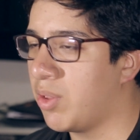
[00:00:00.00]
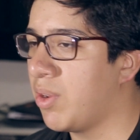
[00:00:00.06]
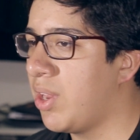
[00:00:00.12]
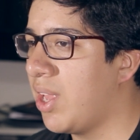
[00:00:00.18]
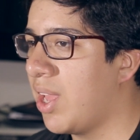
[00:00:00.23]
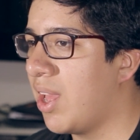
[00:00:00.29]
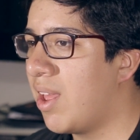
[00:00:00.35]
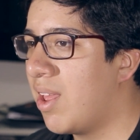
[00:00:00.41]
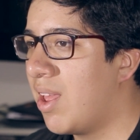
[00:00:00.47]

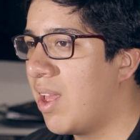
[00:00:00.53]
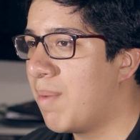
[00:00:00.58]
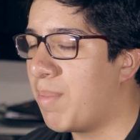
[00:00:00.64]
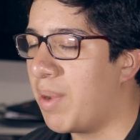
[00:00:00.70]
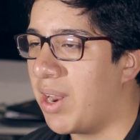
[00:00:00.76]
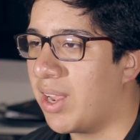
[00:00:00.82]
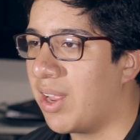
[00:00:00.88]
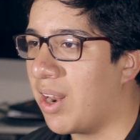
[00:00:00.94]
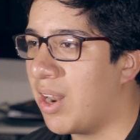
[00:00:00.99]
teoría,
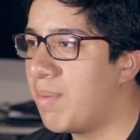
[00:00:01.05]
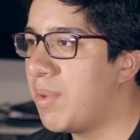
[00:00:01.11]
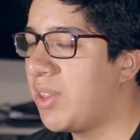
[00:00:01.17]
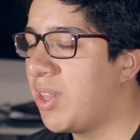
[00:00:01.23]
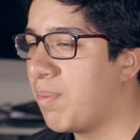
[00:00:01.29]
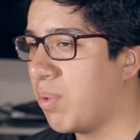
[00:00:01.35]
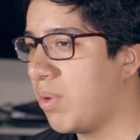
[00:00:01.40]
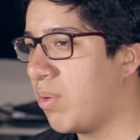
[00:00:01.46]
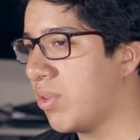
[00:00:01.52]
para que
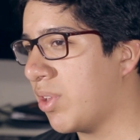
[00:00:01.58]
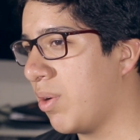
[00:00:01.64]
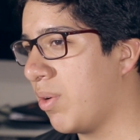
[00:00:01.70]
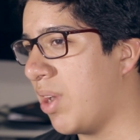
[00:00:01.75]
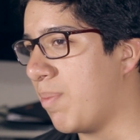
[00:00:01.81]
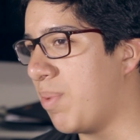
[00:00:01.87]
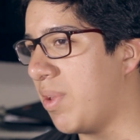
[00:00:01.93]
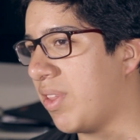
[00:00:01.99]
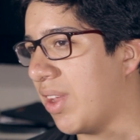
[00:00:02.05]
realmente podamos crear
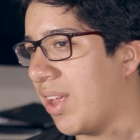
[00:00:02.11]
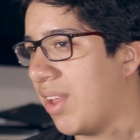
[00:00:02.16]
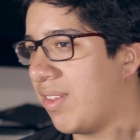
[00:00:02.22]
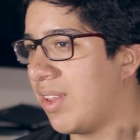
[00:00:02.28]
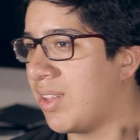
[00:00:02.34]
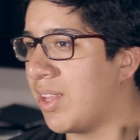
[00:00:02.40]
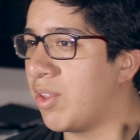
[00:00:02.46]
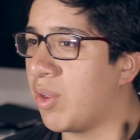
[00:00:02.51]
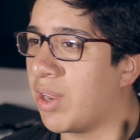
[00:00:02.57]
una pieza que sea
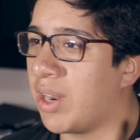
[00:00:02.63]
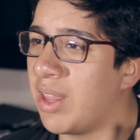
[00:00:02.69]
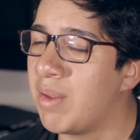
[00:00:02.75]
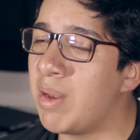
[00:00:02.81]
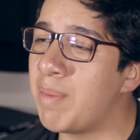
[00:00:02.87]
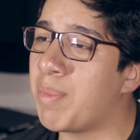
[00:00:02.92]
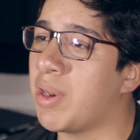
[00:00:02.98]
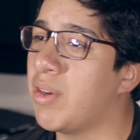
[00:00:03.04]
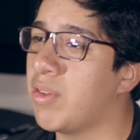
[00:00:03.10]
tanto
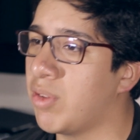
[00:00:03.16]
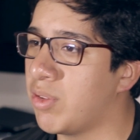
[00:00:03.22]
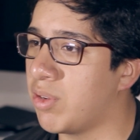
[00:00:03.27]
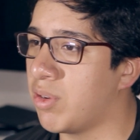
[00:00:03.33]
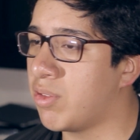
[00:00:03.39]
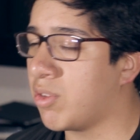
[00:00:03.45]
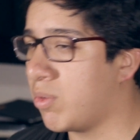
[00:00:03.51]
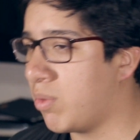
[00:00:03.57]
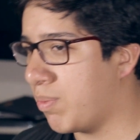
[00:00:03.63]
agradable para
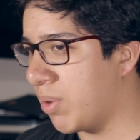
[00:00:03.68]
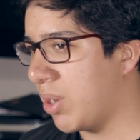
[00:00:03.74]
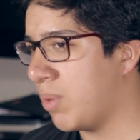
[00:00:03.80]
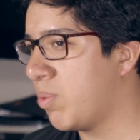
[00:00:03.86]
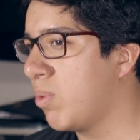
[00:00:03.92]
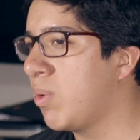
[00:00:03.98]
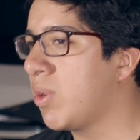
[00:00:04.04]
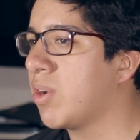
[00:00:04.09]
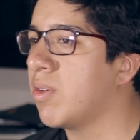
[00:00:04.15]
nosotros como para el
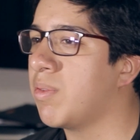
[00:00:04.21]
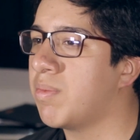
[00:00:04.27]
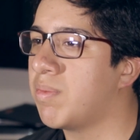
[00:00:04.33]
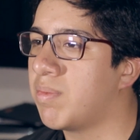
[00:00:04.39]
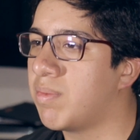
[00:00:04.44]
público.